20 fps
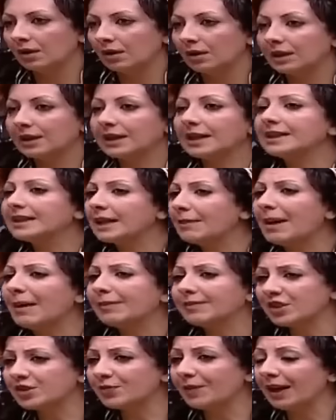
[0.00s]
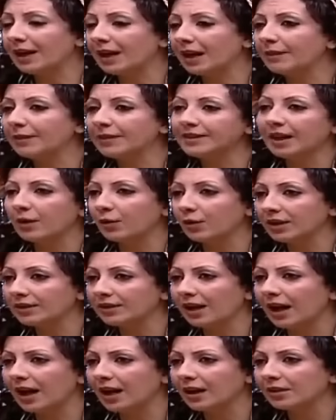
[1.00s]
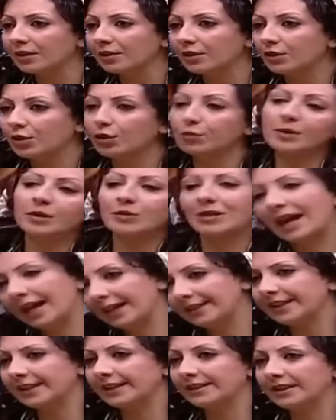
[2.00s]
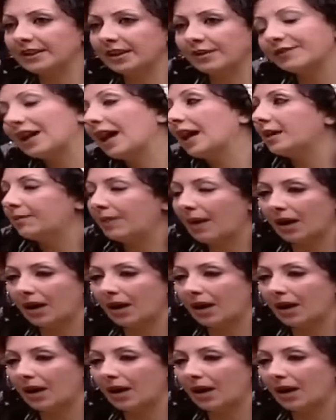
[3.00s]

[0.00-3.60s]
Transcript: انت ما بتشبع لعب انت واختك امي ولا انت هديه افتحي الباب